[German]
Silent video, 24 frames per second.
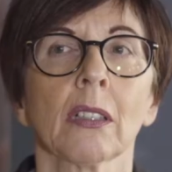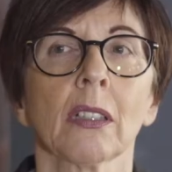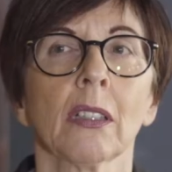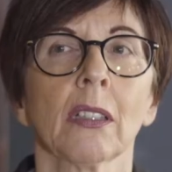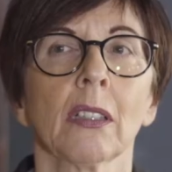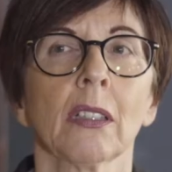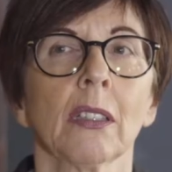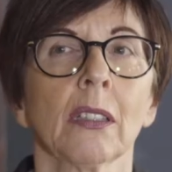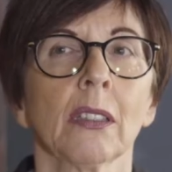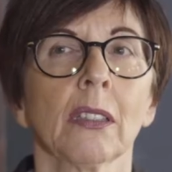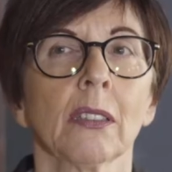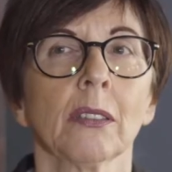
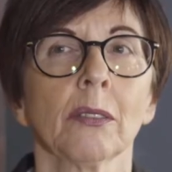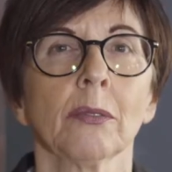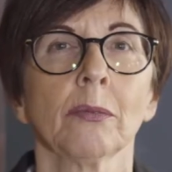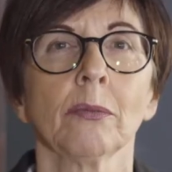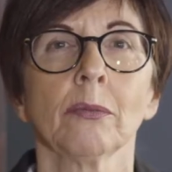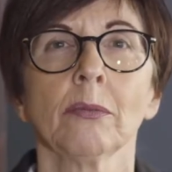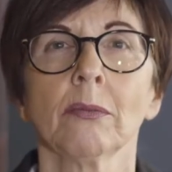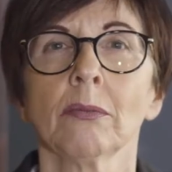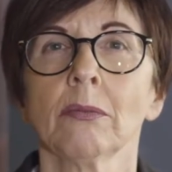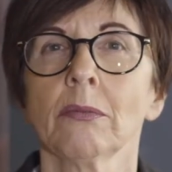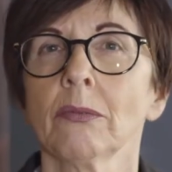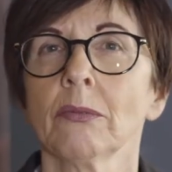äh,
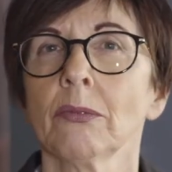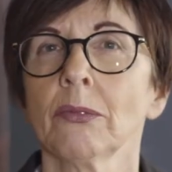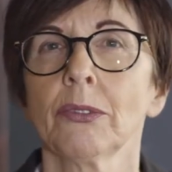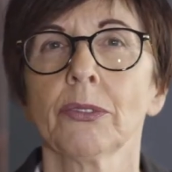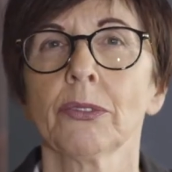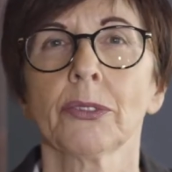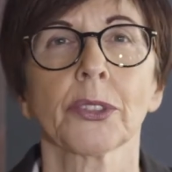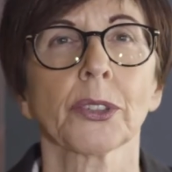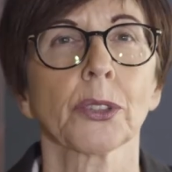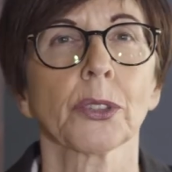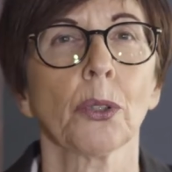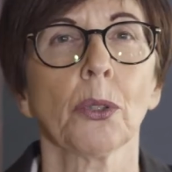
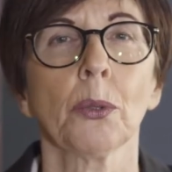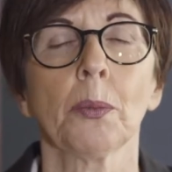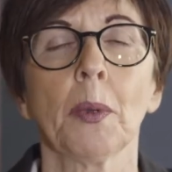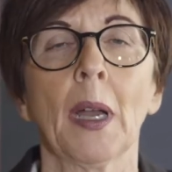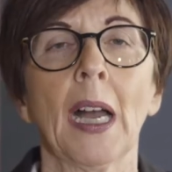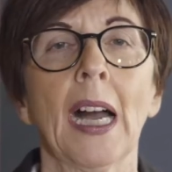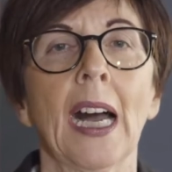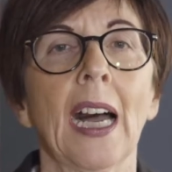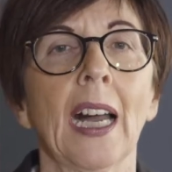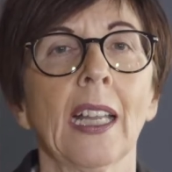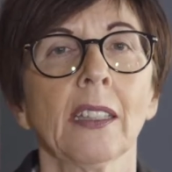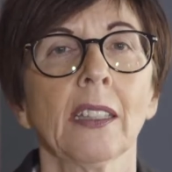so
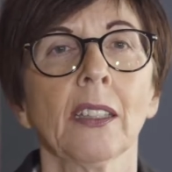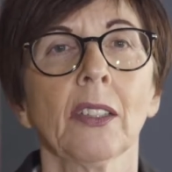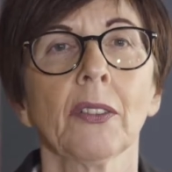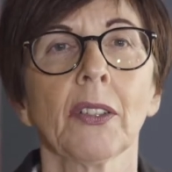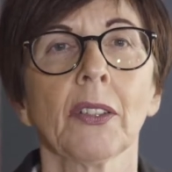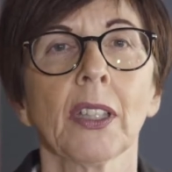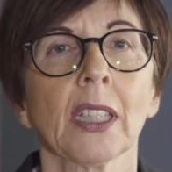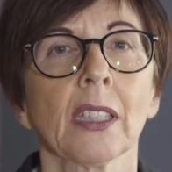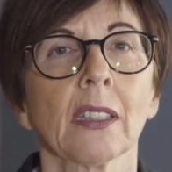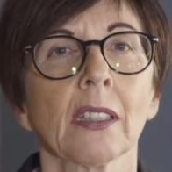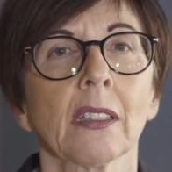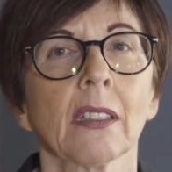überhand
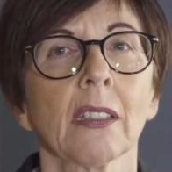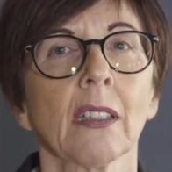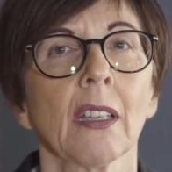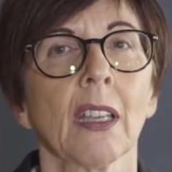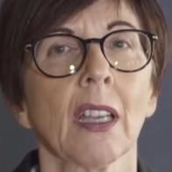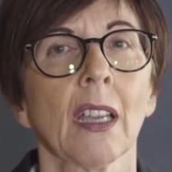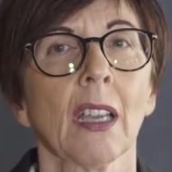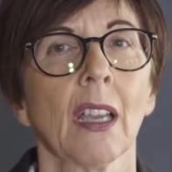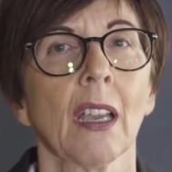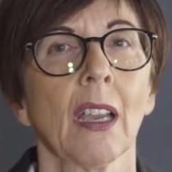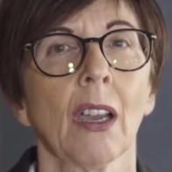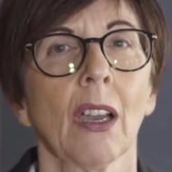wird
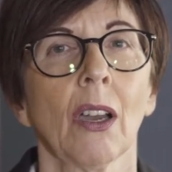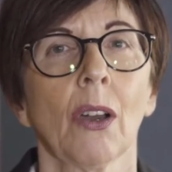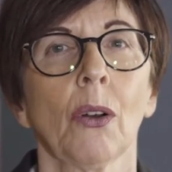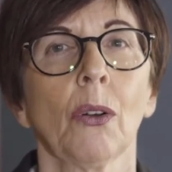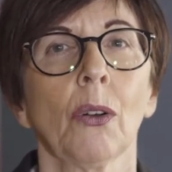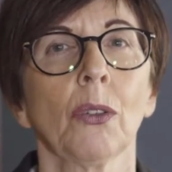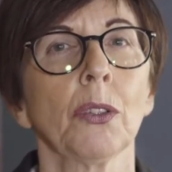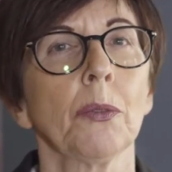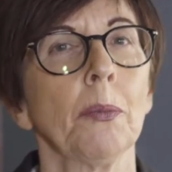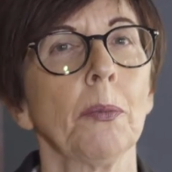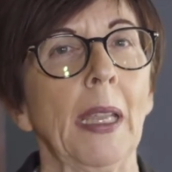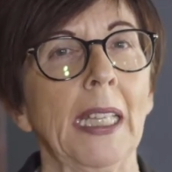
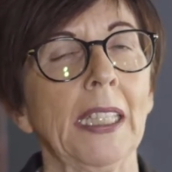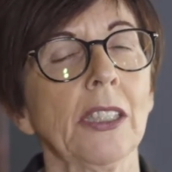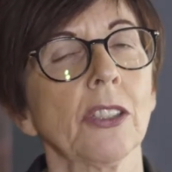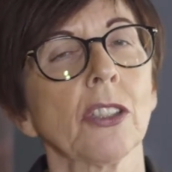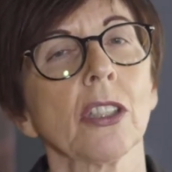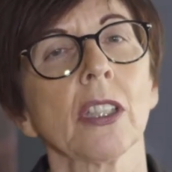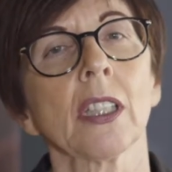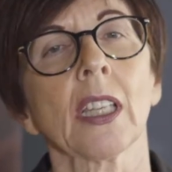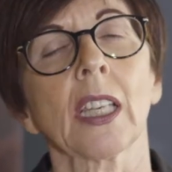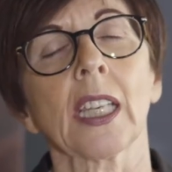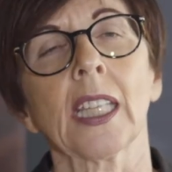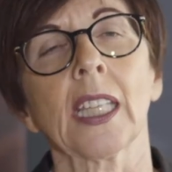und
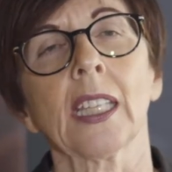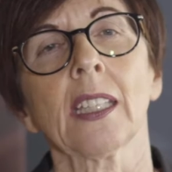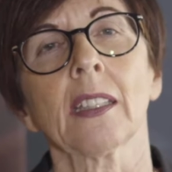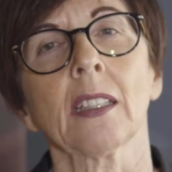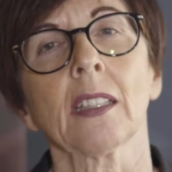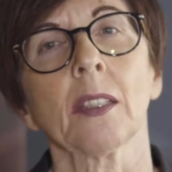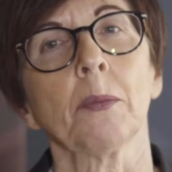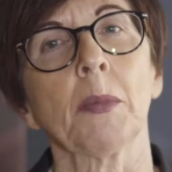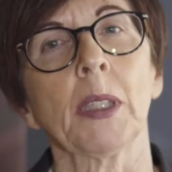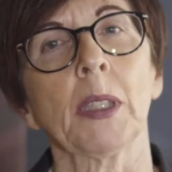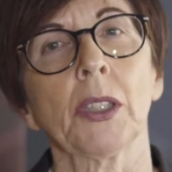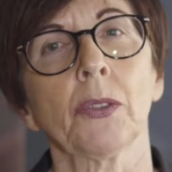Menschenrechte
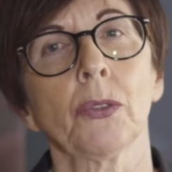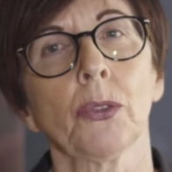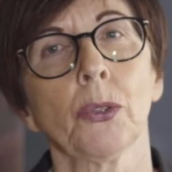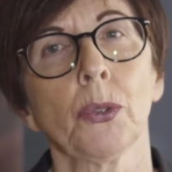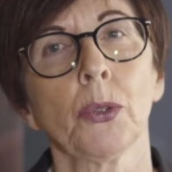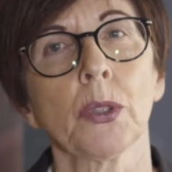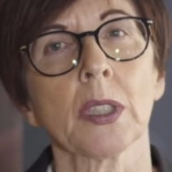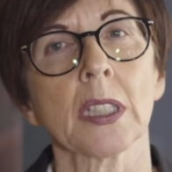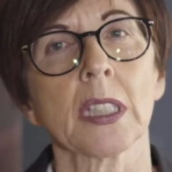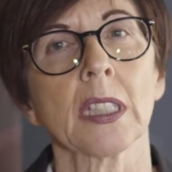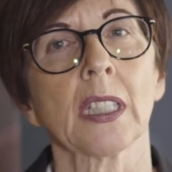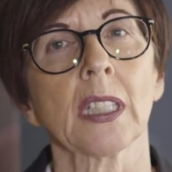mit
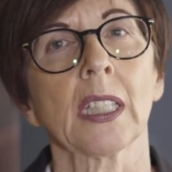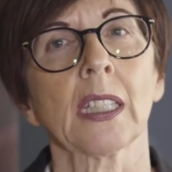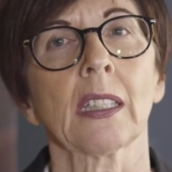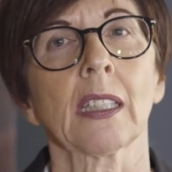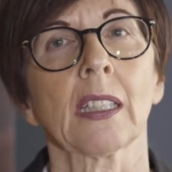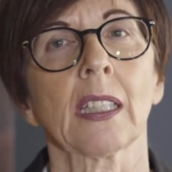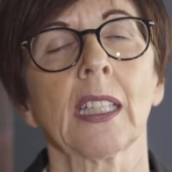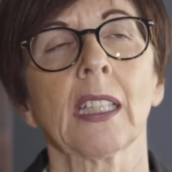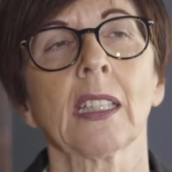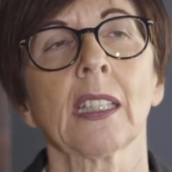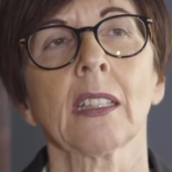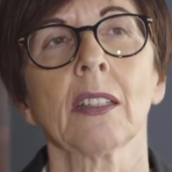Füßen
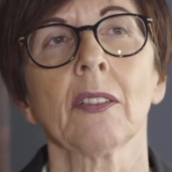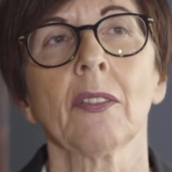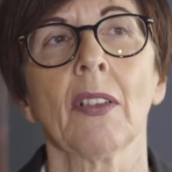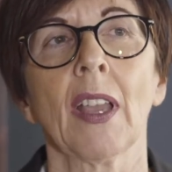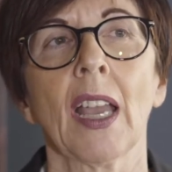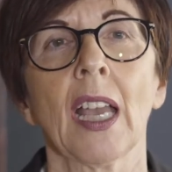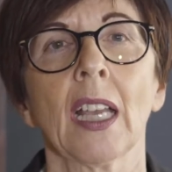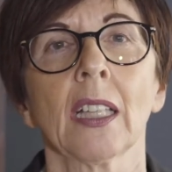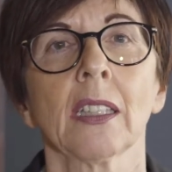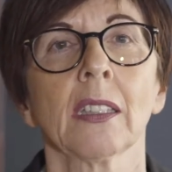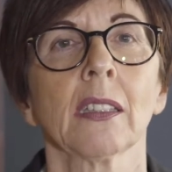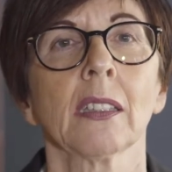getreten
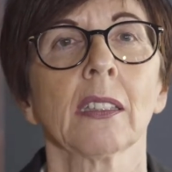werden.